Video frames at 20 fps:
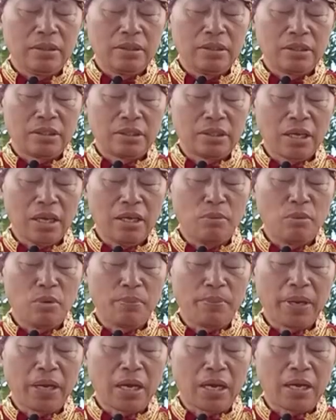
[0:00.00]
Seimo
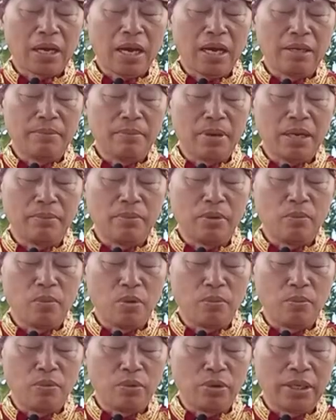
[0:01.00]
PKK mami
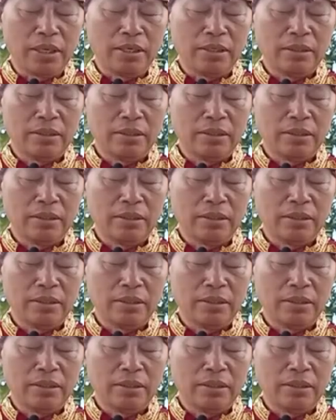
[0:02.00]
bokue.